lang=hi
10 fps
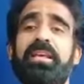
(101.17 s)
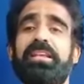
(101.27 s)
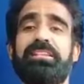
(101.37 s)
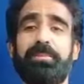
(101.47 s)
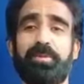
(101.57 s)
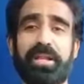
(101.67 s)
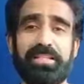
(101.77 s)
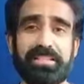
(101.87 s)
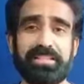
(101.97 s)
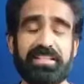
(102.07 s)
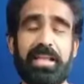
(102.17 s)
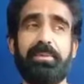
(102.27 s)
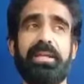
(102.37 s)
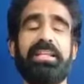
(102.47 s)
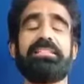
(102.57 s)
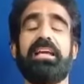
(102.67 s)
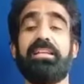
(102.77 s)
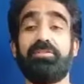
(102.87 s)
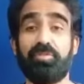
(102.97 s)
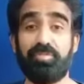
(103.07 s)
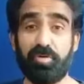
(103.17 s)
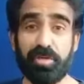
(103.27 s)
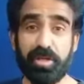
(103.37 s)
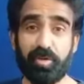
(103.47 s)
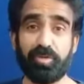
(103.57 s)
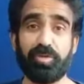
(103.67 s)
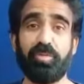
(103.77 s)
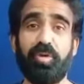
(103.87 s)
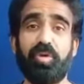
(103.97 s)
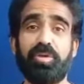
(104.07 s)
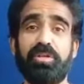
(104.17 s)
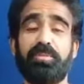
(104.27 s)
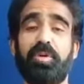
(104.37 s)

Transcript: इतने पुराने सब्सक्राइबर हैं चाहे जो फाउंडर हों तो वो लोग